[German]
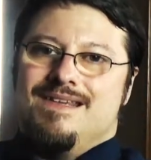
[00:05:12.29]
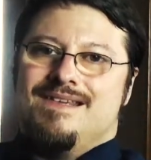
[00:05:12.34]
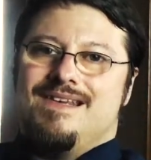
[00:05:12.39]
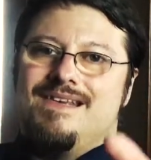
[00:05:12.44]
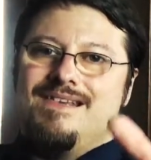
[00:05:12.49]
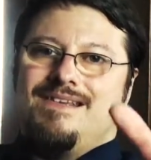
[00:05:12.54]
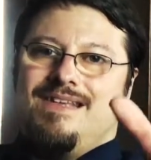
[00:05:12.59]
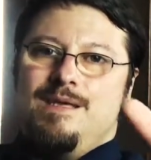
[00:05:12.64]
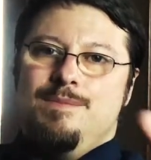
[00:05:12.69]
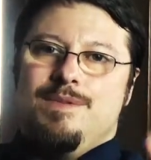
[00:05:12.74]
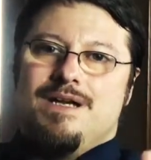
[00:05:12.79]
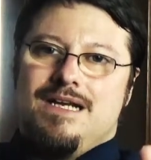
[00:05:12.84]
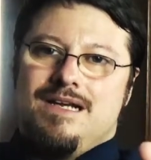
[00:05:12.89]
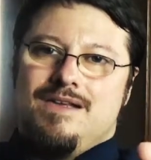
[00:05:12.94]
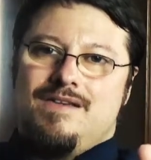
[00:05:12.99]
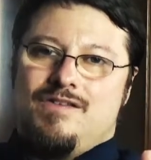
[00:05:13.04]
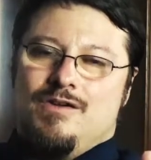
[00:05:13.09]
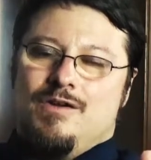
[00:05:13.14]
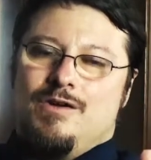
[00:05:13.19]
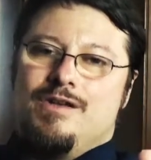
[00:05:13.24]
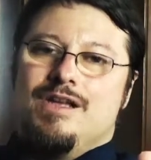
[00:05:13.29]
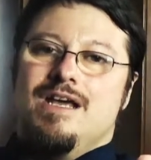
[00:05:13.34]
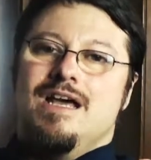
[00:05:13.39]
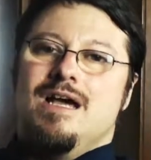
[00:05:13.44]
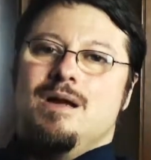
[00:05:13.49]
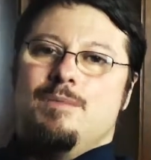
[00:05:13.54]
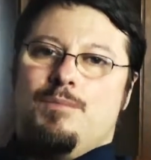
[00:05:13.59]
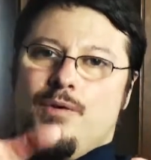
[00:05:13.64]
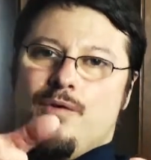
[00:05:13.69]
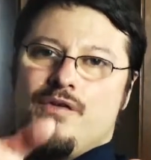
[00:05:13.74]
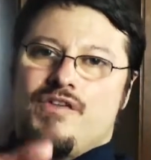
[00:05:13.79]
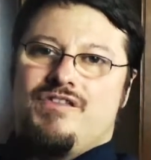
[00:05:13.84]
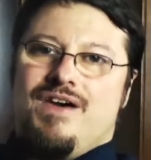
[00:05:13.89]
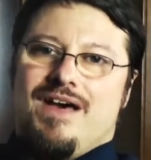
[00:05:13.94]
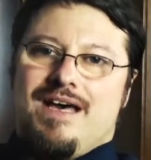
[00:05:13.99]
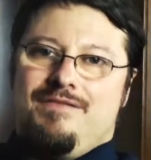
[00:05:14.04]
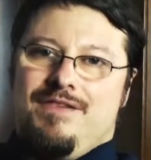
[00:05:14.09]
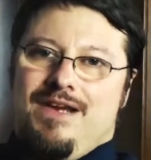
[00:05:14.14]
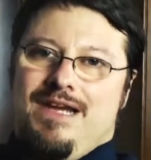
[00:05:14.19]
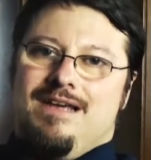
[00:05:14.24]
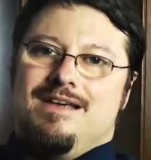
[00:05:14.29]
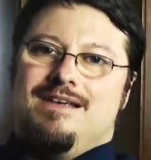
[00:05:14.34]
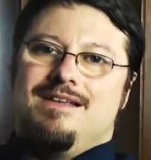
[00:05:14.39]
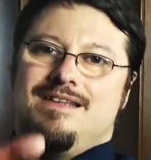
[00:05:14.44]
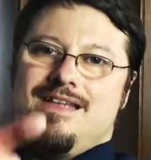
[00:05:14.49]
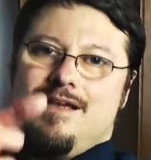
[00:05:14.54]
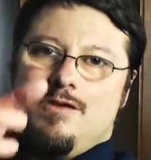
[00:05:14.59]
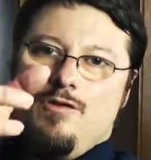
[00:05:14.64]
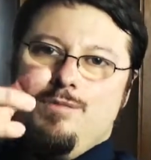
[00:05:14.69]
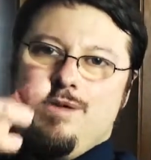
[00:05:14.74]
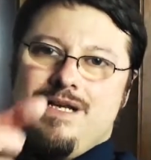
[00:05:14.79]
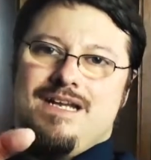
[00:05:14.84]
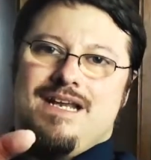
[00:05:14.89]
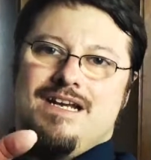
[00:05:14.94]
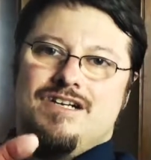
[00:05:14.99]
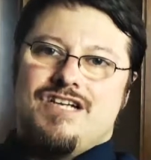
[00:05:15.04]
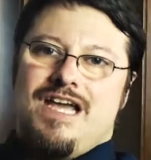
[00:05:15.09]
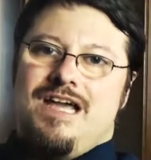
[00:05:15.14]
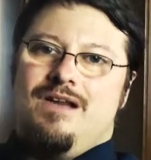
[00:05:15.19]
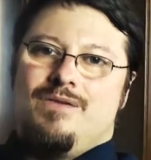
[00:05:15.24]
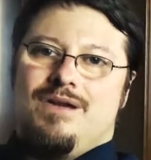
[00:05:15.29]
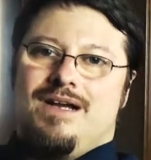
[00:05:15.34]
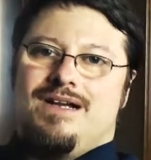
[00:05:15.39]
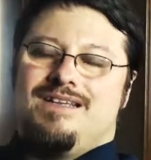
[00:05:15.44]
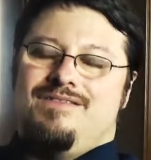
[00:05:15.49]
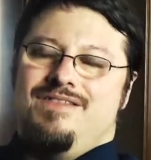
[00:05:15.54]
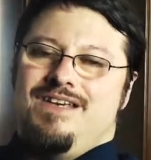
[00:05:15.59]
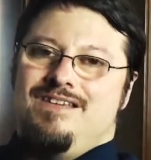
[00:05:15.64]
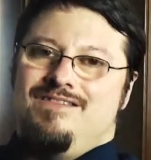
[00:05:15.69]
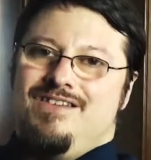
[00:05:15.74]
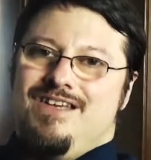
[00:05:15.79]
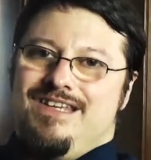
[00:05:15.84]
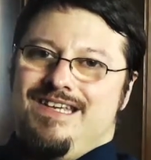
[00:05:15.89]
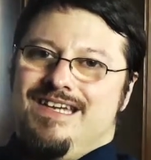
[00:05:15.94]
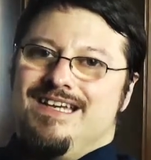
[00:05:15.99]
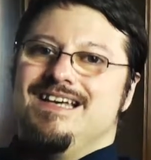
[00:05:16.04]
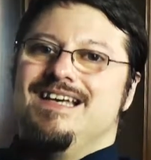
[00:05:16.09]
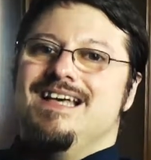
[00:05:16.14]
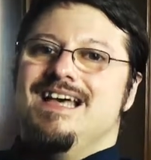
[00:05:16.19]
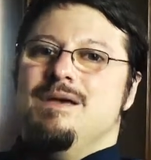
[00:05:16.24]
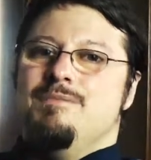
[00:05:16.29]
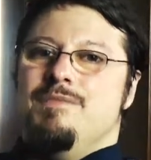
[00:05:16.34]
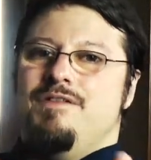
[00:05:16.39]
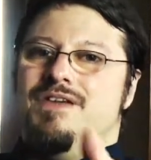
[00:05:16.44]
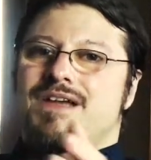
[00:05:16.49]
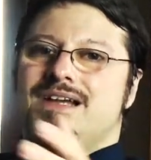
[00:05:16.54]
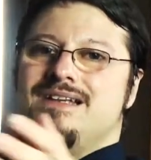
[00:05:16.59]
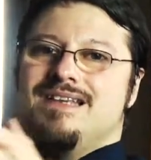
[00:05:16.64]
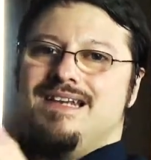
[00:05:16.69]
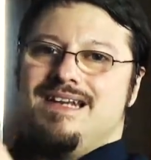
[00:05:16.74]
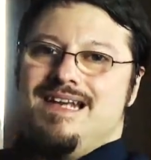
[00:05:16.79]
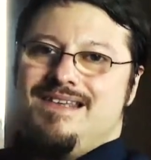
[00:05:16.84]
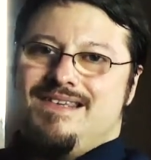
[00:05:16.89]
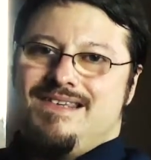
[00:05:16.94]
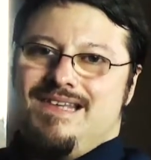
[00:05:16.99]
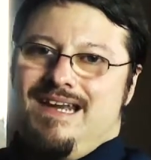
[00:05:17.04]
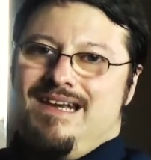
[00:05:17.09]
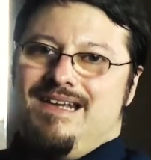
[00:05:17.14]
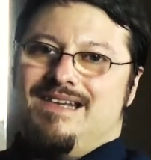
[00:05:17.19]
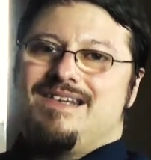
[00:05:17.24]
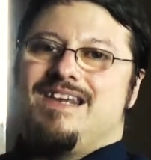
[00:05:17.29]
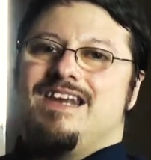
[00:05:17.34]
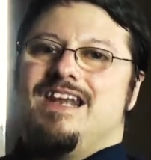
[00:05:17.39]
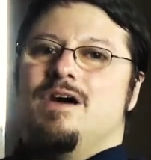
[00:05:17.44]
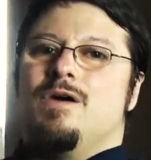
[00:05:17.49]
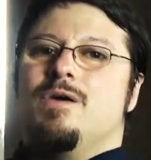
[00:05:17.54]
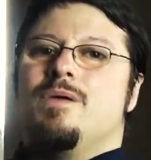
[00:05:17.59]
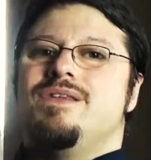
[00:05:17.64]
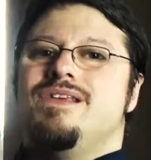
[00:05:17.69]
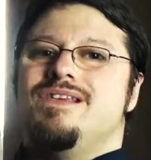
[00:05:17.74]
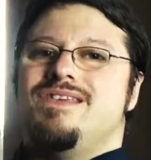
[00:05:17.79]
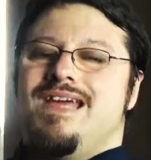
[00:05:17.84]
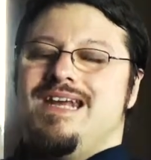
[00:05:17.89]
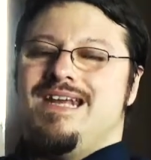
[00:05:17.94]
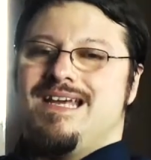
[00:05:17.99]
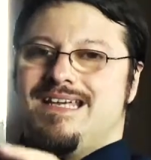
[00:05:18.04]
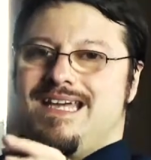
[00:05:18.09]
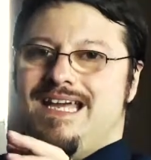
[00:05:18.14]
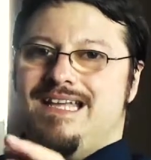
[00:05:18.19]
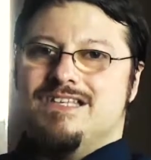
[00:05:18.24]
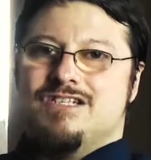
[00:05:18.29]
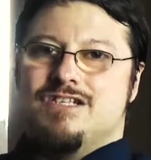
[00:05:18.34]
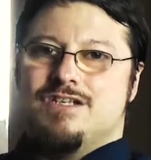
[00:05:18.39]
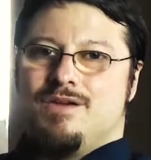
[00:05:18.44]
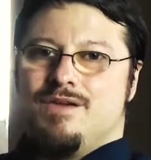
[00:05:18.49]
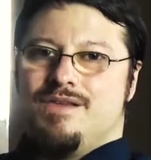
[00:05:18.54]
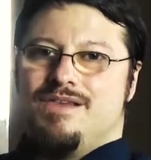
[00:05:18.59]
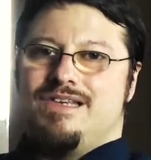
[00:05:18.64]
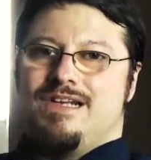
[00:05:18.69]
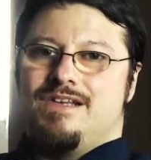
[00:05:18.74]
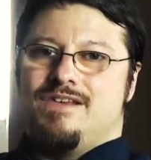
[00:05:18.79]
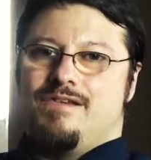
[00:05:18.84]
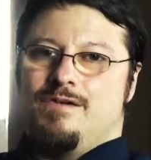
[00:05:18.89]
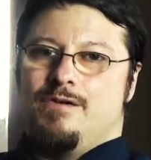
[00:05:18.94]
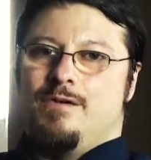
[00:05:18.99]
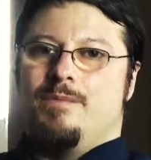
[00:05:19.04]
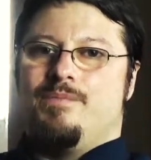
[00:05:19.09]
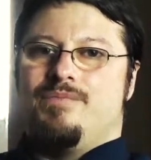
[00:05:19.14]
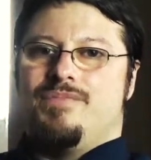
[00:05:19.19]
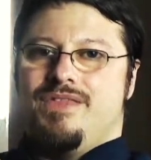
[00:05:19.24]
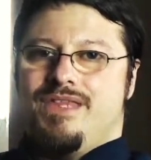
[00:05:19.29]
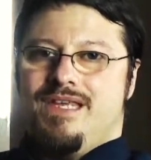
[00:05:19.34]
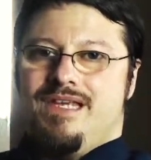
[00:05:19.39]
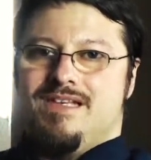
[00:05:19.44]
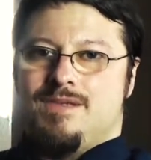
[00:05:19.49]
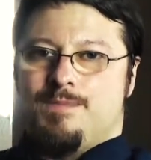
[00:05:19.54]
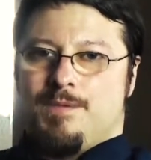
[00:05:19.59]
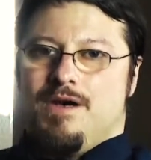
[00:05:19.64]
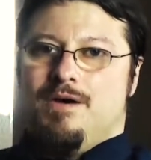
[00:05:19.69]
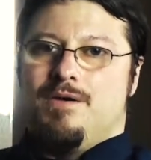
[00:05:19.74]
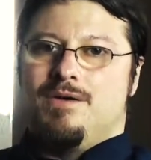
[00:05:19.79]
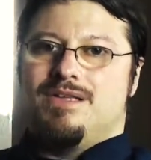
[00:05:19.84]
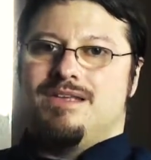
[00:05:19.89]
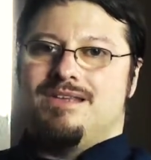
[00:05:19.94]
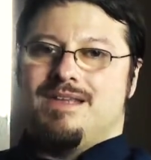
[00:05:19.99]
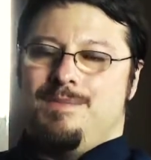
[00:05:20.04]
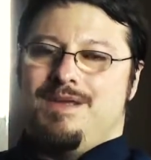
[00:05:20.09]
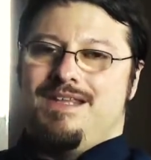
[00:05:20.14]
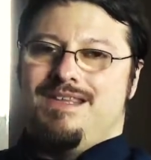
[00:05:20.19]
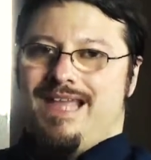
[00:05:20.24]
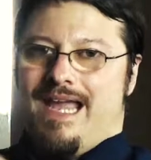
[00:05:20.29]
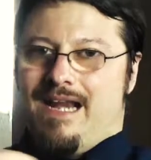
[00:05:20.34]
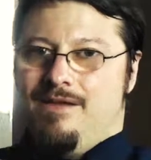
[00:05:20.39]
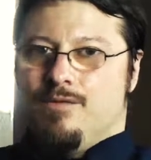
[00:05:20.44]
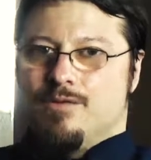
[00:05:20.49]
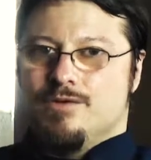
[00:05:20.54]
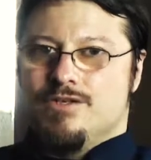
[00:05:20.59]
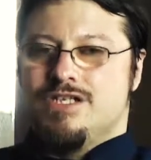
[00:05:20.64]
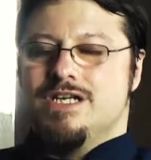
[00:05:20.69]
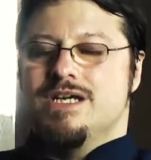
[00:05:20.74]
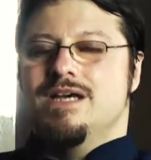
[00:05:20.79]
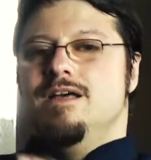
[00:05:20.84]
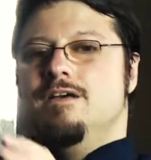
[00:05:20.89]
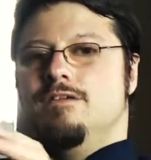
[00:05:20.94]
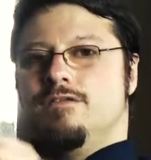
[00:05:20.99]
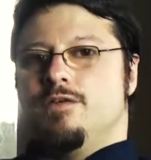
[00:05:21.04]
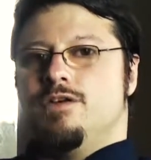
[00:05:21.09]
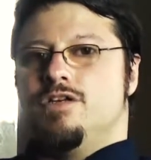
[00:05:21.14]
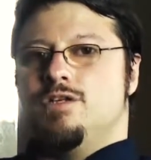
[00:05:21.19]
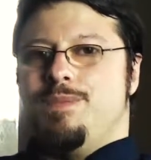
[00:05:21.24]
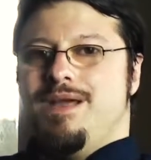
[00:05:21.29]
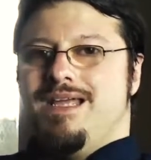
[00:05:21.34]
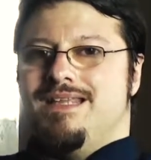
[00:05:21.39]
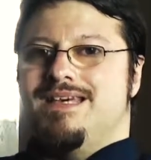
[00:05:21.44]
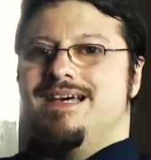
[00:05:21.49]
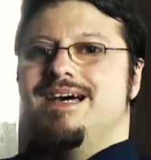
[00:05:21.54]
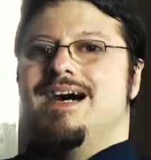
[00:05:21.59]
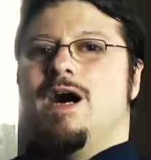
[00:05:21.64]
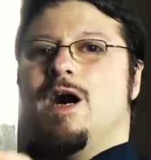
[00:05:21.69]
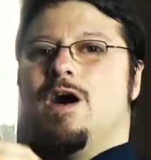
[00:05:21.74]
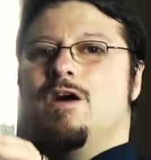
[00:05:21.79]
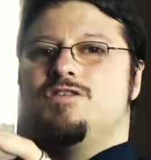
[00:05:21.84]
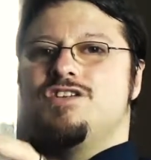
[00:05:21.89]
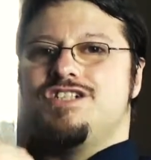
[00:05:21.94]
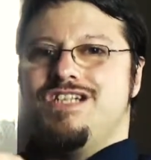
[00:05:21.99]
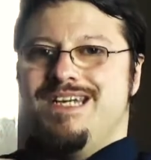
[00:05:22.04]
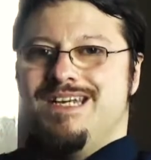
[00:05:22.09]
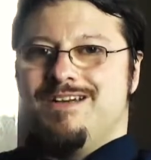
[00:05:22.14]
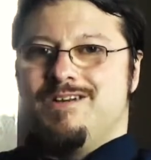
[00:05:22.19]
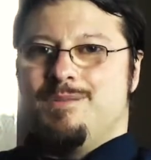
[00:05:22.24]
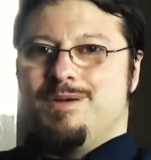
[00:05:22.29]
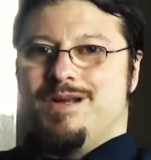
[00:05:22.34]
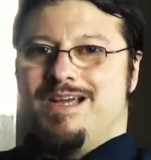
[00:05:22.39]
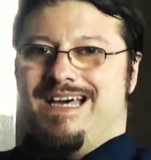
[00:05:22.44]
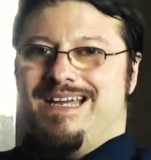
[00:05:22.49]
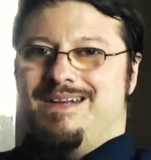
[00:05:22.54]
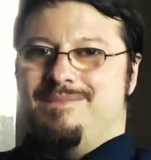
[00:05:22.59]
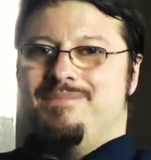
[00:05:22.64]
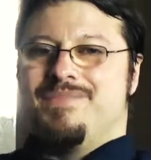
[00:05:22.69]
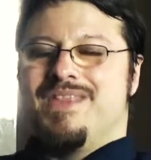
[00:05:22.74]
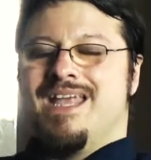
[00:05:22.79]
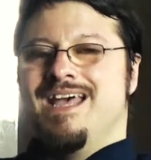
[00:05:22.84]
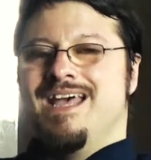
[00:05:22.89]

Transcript: Das heißt, Imagination plus wahrer Wille, der über die Entscheidung aktiviert wird, ja, bewirken dann letzten Endes genau diese energetische Konstellation, die es braucht, damit dein Wunsch früher oder später auf Schiene kommen kann.